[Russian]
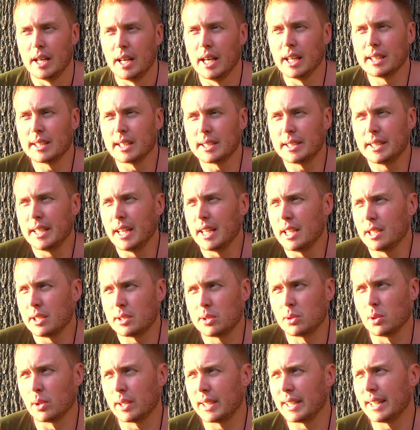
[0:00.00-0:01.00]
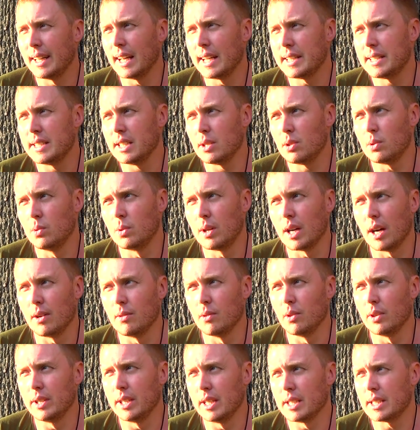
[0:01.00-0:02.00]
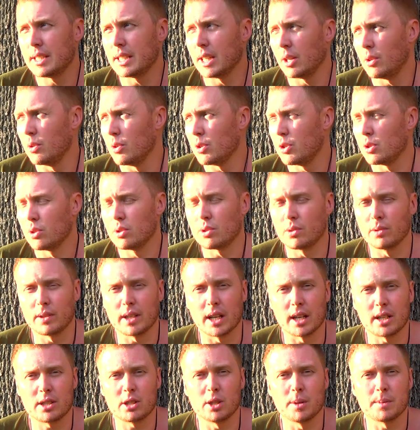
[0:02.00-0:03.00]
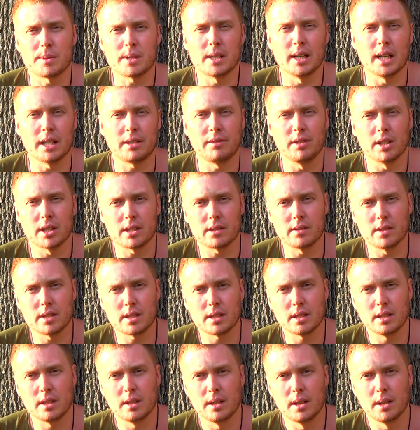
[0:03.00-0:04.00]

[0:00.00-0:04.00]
Этот тренинг только для тех, у кого есть такое чувство, как собственная ответственность.